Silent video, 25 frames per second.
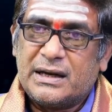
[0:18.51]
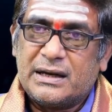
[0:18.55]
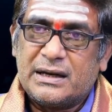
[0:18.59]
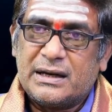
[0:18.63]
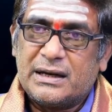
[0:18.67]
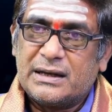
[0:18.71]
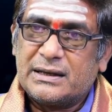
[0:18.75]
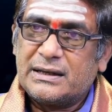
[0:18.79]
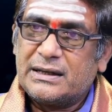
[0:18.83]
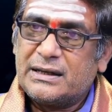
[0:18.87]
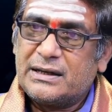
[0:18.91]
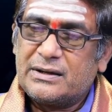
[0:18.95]

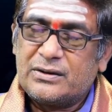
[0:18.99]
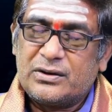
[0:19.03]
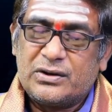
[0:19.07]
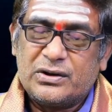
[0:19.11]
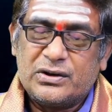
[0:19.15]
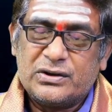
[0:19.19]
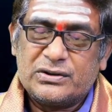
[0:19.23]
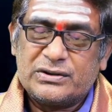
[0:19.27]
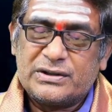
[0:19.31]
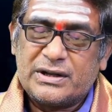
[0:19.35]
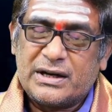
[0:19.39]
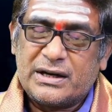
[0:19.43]
అలాగని
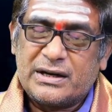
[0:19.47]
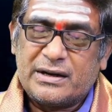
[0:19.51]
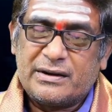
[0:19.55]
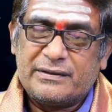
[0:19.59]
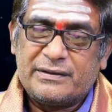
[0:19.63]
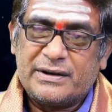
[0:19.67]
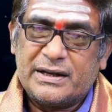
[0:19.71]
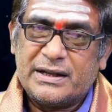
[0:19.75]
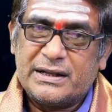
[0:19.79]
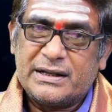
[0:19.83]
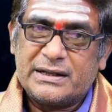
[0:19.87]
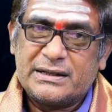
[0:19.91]
రెండోసారి
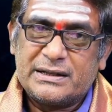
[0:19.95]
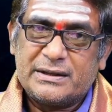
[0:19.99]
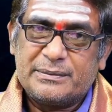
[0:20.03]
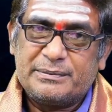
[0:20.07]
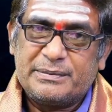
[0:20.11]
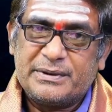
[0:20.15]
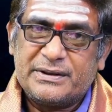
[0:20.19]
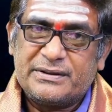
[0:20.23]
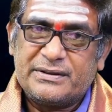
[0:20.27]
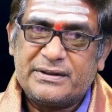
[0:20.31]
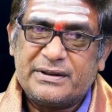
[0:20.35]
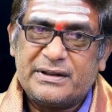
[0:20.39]
అవ్వలేదని
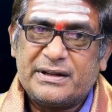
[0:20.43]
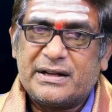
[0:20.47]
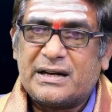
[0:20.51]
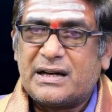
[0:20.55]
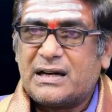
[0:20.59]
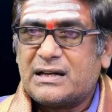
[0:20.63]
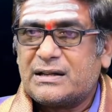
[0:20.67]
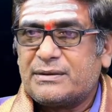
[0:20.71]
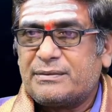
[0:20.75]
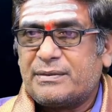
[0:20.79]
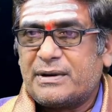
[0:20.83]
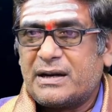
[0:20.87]
చెప్పేసి
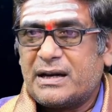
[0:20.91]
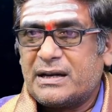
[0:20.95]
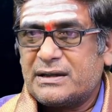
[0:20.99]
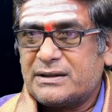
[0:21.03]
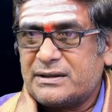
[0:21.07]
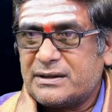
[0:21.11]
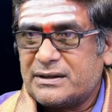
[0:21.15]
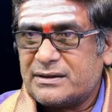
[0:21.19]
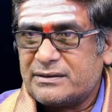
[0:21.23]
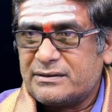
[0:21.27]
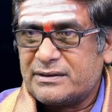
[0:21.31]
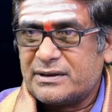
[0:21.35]

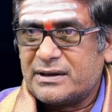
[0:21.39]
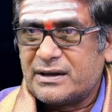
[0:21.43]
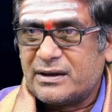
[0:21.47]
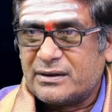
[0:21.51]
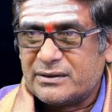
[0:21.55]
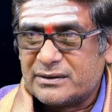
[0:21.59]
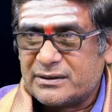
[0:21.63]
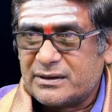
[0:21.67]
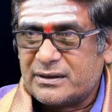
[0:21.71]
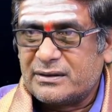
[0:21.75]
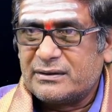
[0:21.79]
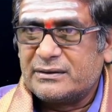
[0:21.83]
నిరాశపడాల్సినటువంటి
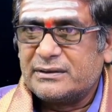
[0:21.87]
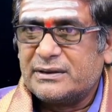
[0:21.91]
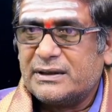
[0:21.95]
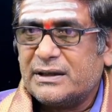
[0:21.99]
అవసరం